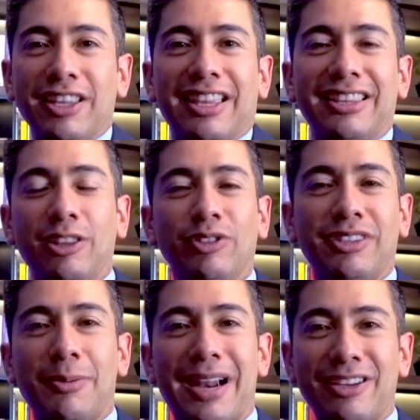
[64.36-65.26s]
tantito
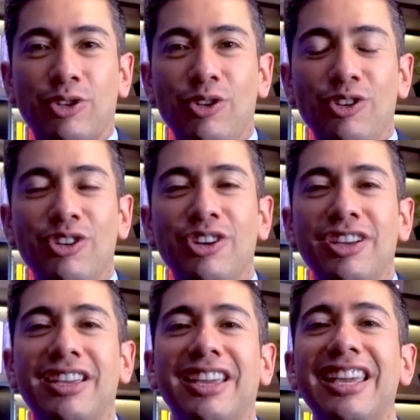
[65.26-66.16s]
este brazo
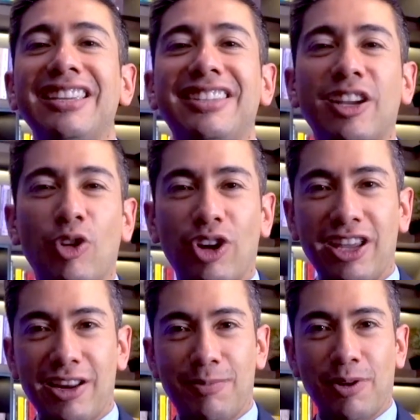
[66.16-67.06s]
y se
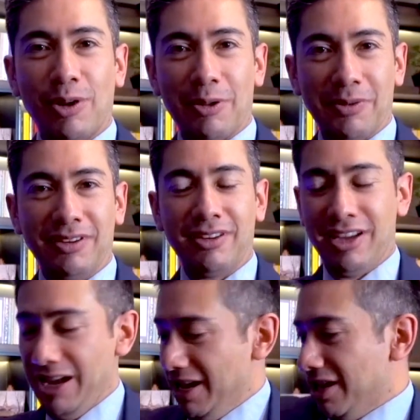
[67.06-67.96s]
corrige el problema.
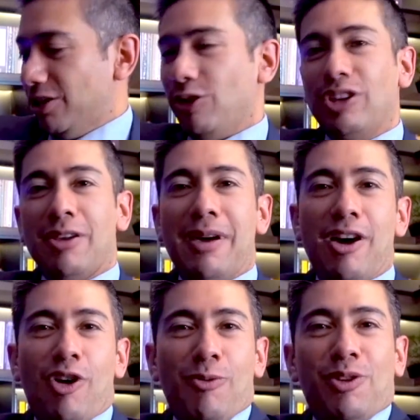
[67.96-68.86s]
Y entonces ahí va,
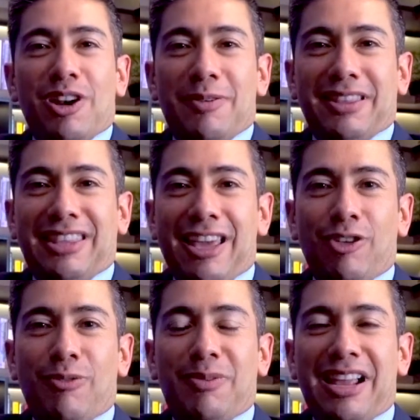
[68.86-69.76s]
hombro
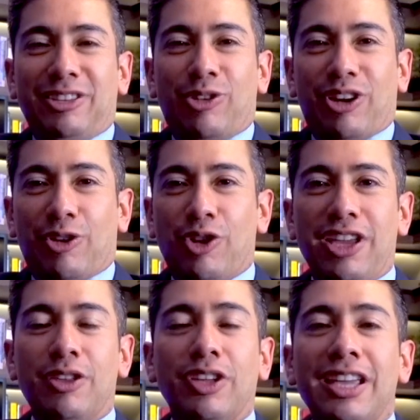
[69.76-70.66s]
levantado, brazo
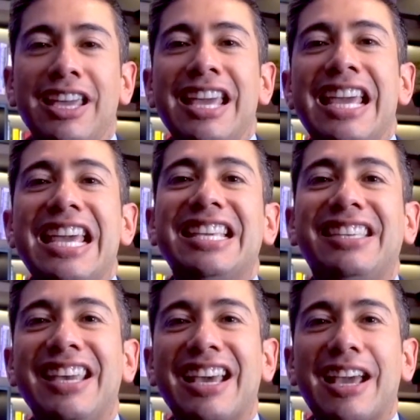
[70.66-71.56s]
recogido y,
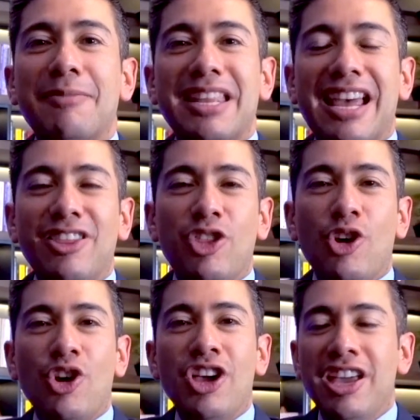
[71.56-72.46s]
sigue
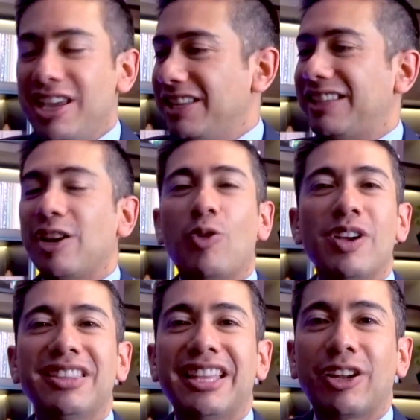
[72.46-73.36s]
caminando y se
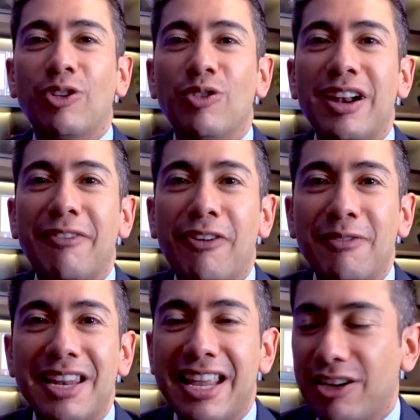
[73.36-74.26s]
encuentra con una
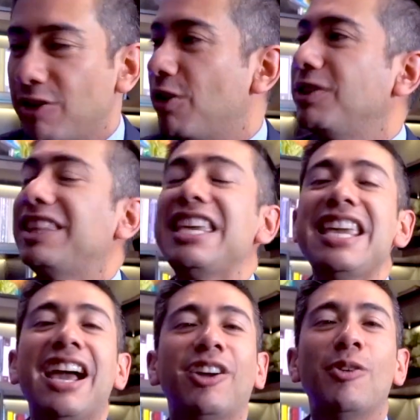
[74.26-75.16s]
familiar. Oh,
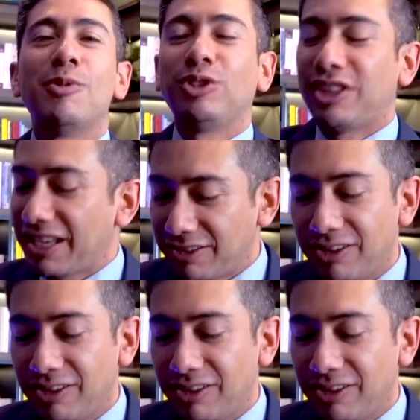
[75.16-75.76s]
tía, ¿cómo estás?